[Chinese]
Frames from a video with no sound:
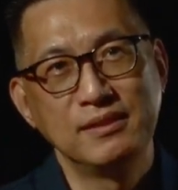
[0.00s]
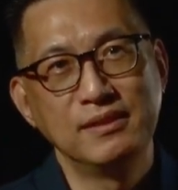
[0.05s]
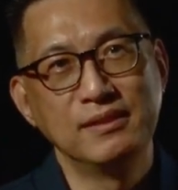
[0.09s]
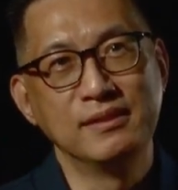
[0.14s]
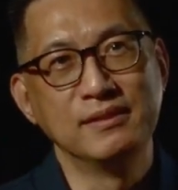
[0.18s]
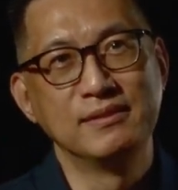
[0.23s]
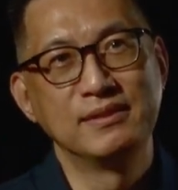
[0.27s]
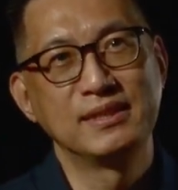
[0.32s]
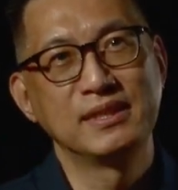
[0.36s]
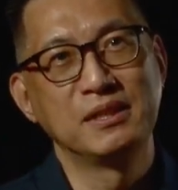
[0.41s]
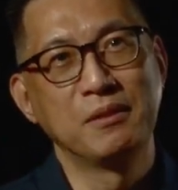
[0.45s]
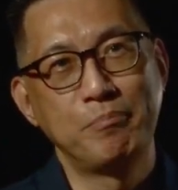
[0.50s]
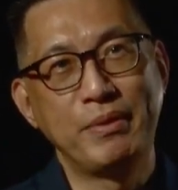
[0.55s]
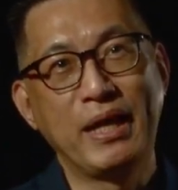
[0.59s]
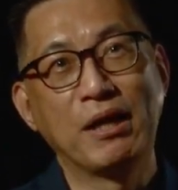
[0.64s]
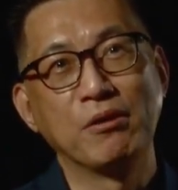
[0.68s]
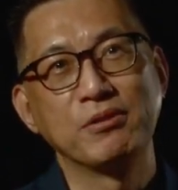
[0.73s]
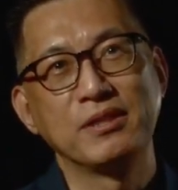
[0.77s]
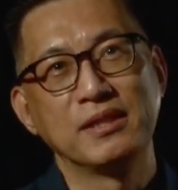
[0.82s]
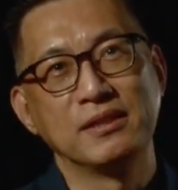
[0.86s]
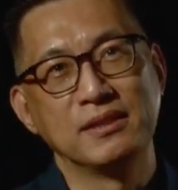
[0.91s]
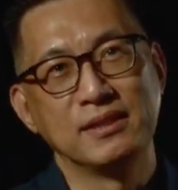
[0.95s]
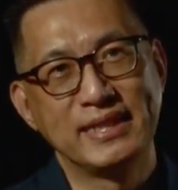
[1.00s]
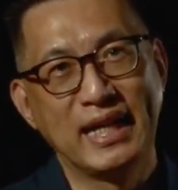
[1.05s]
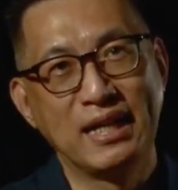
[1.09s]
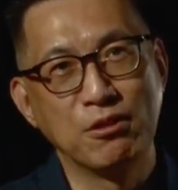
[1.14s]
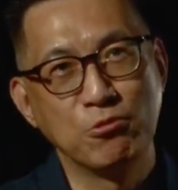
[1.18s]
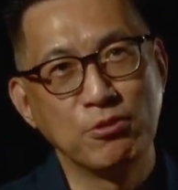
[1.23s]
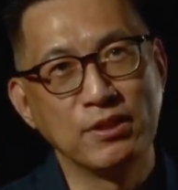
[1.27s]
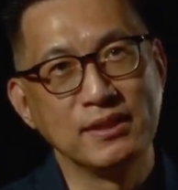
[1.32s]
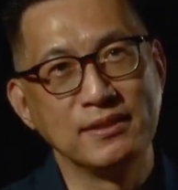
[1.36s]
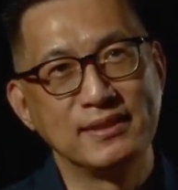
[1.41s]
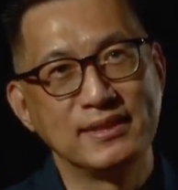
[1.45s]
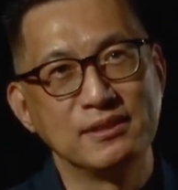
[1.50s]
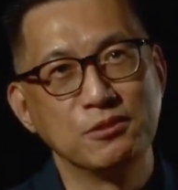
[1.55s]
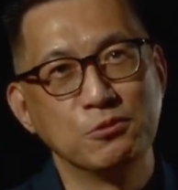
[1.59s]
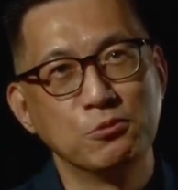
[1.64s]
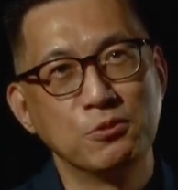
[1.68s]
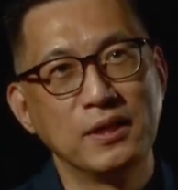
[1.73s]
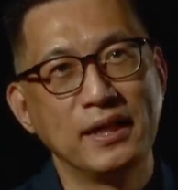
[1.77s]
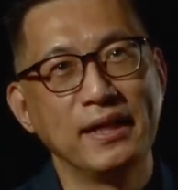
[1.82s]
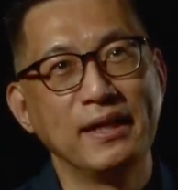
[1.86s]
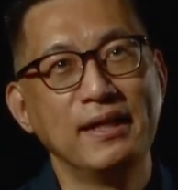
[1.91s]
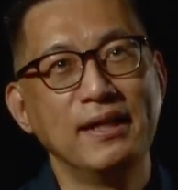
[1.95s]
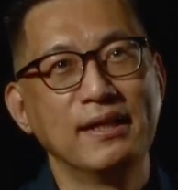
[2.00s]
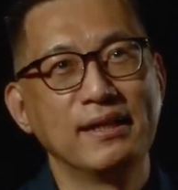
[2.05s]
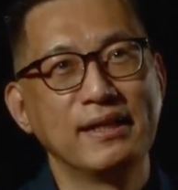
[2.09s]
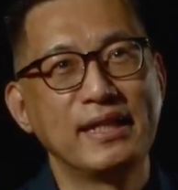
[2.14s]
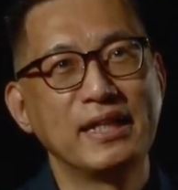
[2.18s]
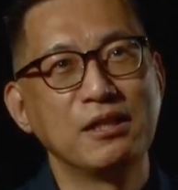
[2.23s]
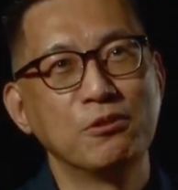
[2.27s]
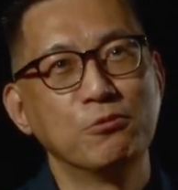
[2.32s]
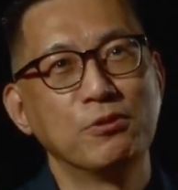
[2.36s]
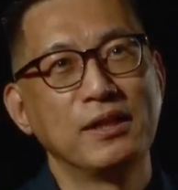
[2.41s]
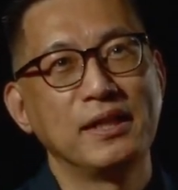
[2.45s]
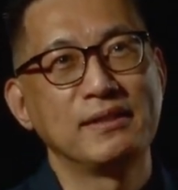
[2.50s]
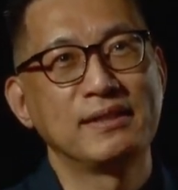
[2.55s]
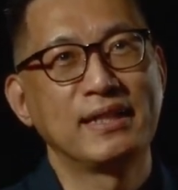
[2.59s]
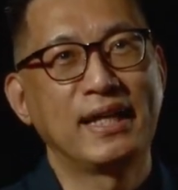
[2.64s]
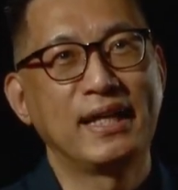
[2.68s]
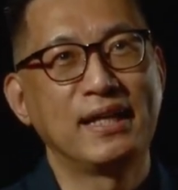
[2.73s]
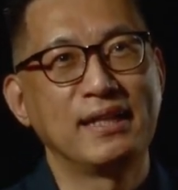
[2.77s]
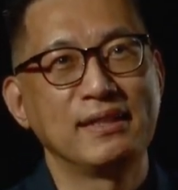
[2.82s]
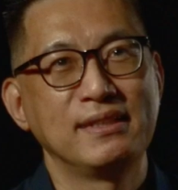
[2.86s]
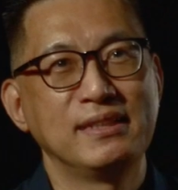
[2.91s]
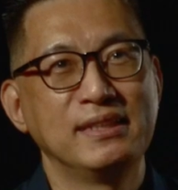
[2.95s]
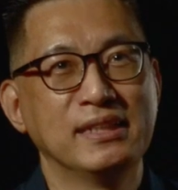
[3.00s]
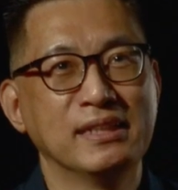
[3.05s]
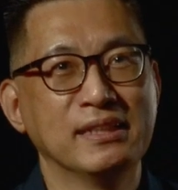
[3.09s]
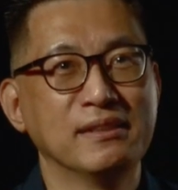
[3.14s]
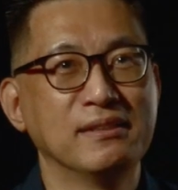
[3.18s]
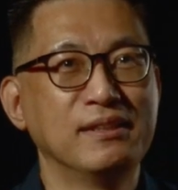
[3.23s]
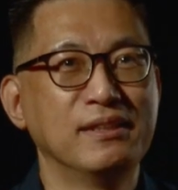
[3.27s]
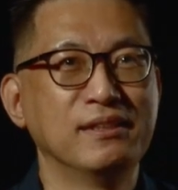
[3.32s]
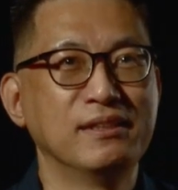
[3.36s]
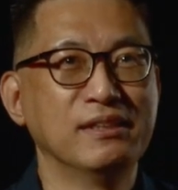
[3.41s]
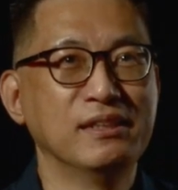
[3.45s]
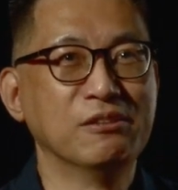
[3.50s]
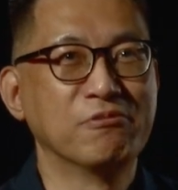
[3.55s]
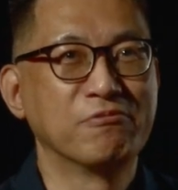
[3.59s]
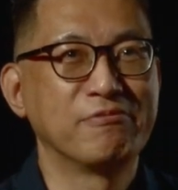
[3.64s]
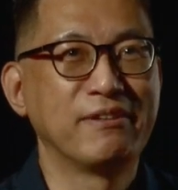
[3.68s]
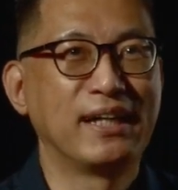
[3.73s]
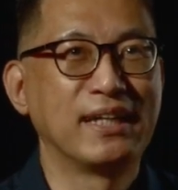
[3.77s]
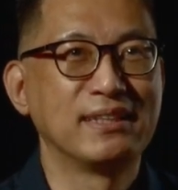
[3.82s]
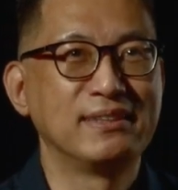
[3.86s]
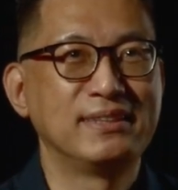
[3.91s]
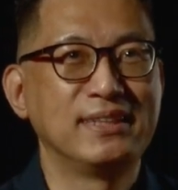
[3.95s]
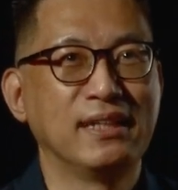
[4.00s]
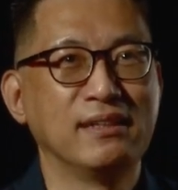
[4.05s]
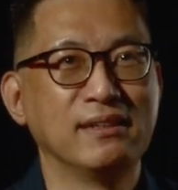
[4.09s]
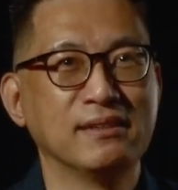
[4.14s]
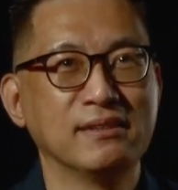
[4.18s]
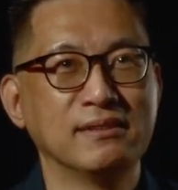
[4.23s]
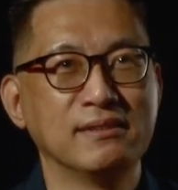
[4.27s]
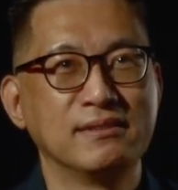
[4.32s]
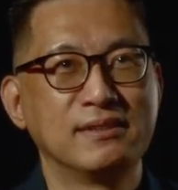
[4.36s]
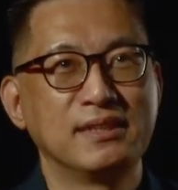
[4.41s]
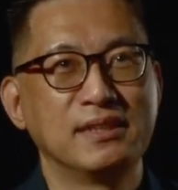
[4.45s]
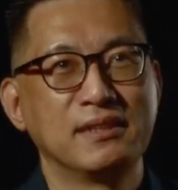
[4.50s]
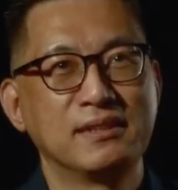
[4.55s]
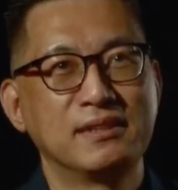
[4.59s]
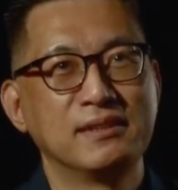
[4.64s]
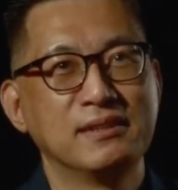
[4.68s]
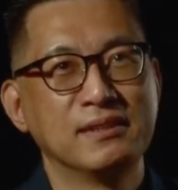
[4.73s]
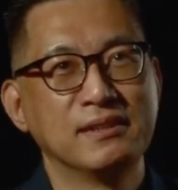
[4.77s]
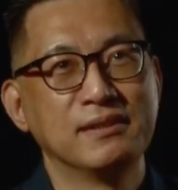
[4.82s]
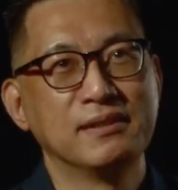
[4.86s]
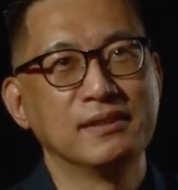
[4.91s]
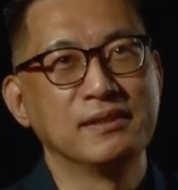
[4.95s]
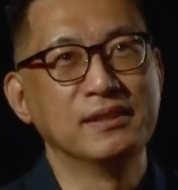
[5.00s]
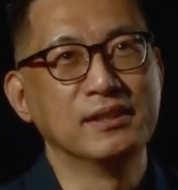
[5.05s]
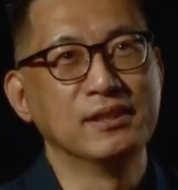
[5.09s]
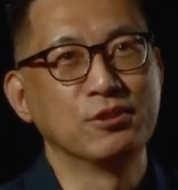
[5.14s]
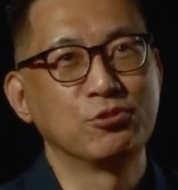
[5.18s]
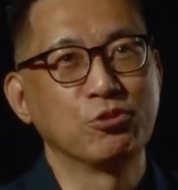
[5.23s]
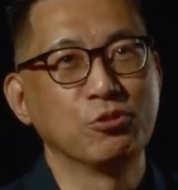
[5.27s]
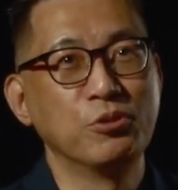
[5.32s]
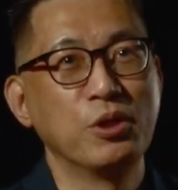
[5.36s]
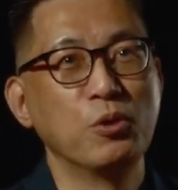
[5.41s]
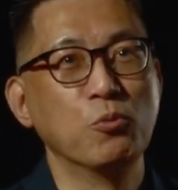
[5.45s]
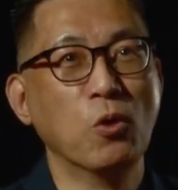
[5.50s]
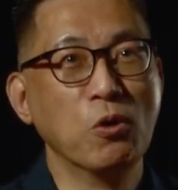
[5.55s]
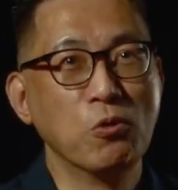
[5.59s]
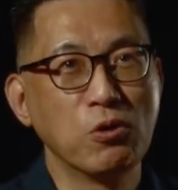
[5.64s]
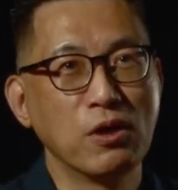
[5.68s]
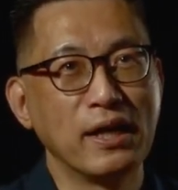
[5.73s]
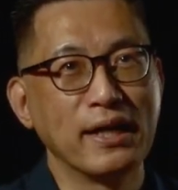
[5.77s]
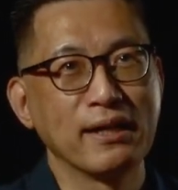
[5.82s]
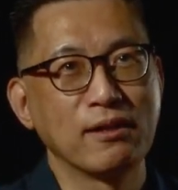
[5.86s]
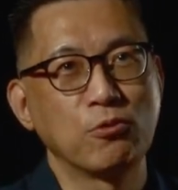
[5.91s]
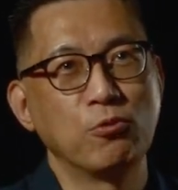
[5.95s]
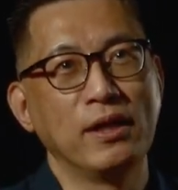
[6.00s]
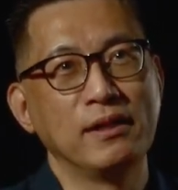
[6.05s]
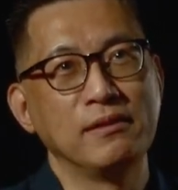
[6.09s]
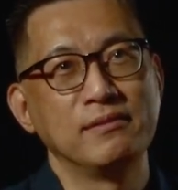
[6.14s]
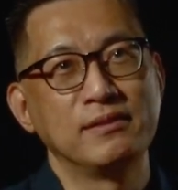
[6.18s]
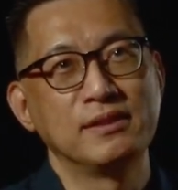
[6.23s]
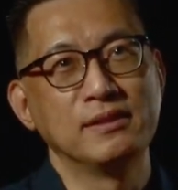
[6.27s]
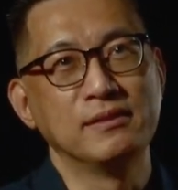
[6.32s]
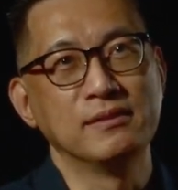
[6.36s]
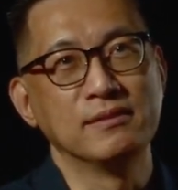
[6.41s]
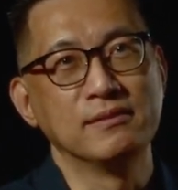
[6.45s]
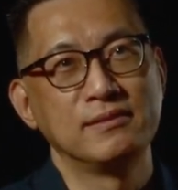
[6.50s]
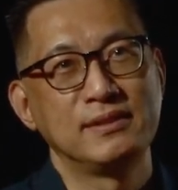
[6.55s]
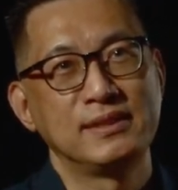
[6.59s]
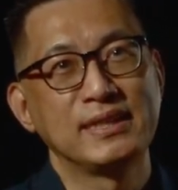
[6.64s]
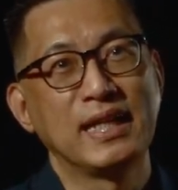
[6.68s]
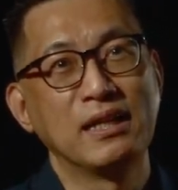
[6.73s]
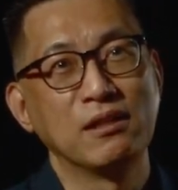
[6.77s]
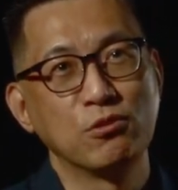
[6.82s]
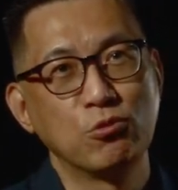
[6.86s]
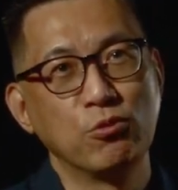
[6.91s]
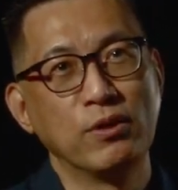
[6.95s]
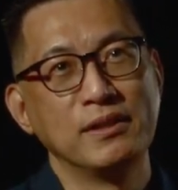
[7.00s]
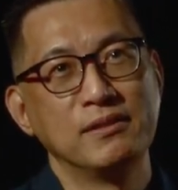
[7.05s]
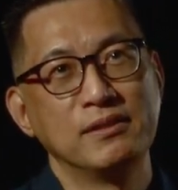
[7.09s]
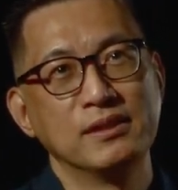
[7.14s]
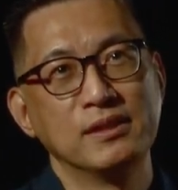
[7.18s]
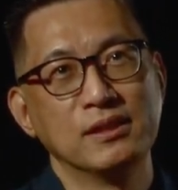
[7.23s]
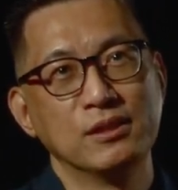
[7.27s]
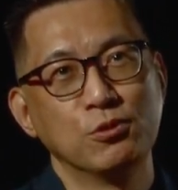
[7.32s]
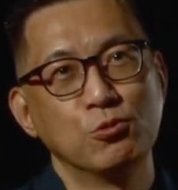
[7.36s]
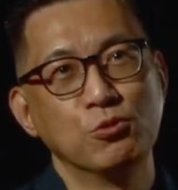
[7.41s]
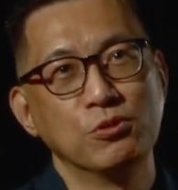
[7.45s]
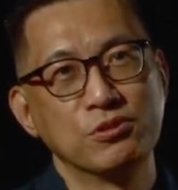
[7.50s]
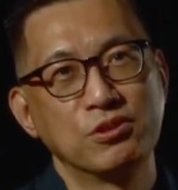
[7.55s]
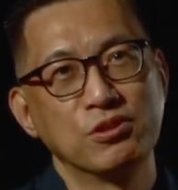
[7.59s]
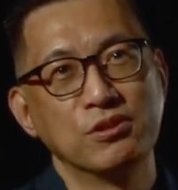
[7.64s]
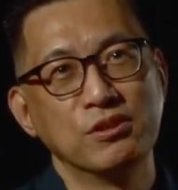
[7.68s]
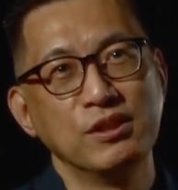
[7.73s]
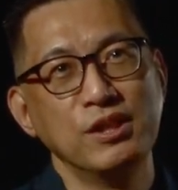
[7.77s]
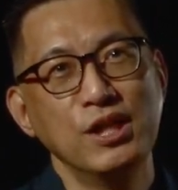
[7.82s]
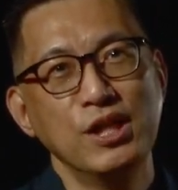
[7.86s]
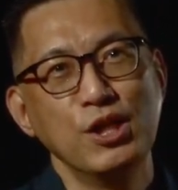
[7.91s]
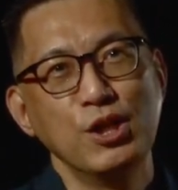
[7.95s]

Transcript: 呃，这个表演的场馆之外，另外它也呃发展了这个所谓文化馆的相关的活动，